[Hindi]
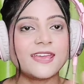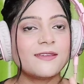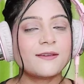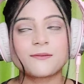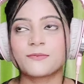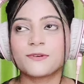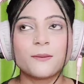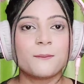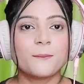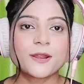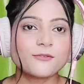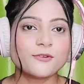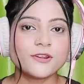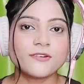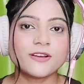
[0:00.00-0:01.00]
एक
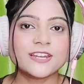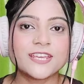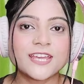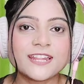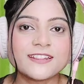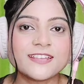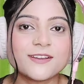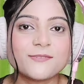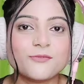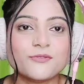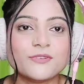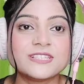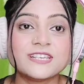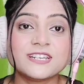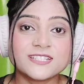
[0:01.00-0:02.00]
नंबर होने वाली है आई थिंक
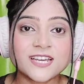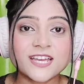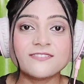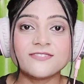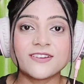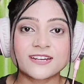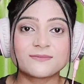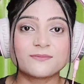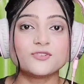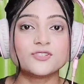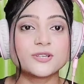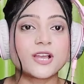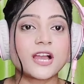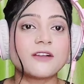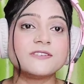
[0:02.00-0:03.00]
मूवी सी इफेक्ट
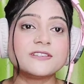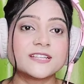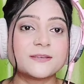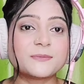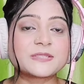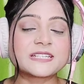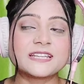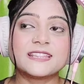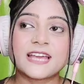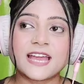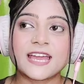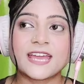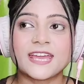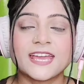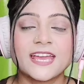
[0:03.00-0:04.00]
मुझे काफ़ी ज़्यादा पसंद
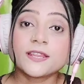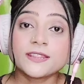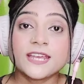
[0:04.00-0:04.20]
आए हैं